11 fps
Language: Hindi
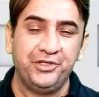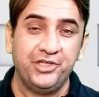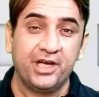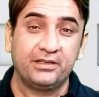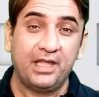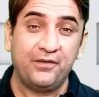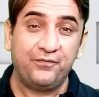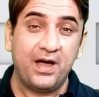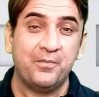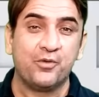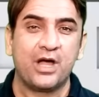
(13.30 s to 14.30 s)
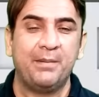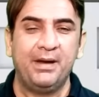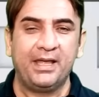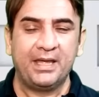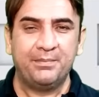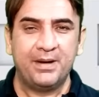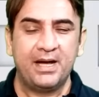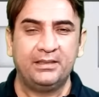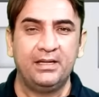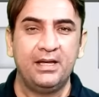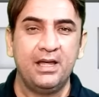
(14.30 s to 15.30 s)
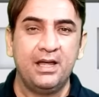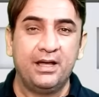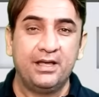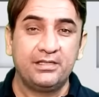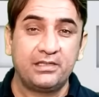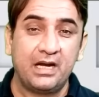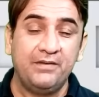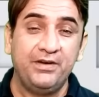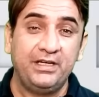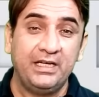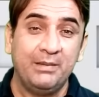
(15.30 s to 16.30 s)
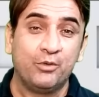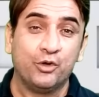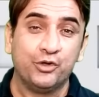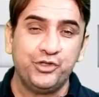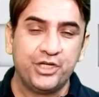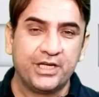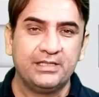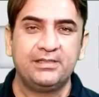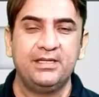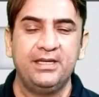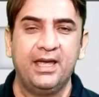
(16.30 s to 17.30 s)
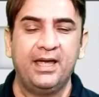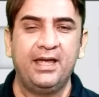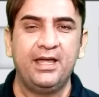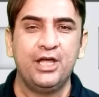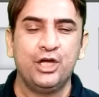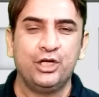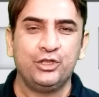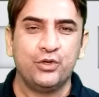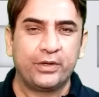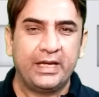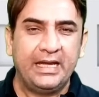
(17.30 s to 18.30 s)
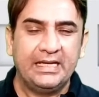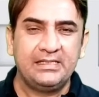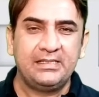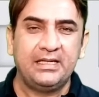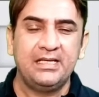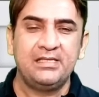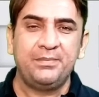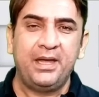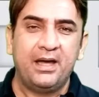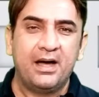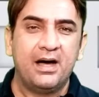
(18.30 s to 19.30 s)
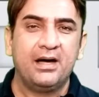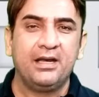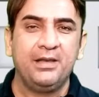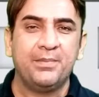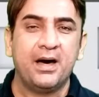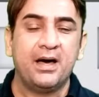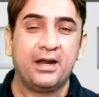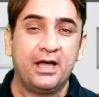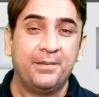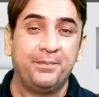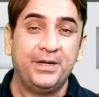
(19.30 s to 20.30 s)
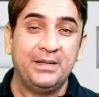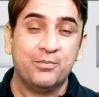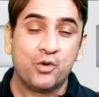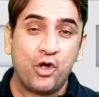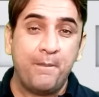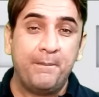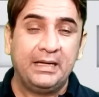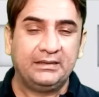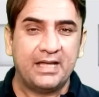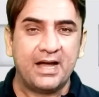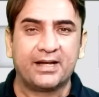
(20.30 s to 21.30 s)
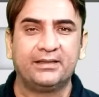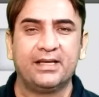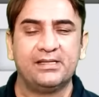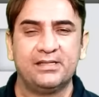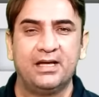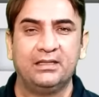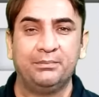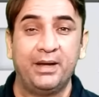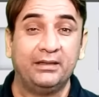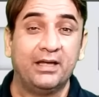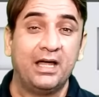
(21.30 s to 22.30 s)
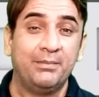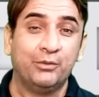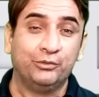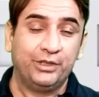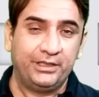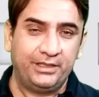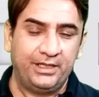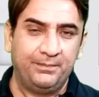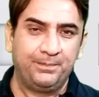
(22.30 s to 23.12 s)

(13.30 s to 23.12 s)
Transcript: यकतरफा मुकाबले के बाद ऑस्ट्रेलवी टीम को शिकस्त दी है जो कि इस सीरीज़ में आखिरी बार अपनी मुकम्मल ताकत के साथ मैदान में उतरी थी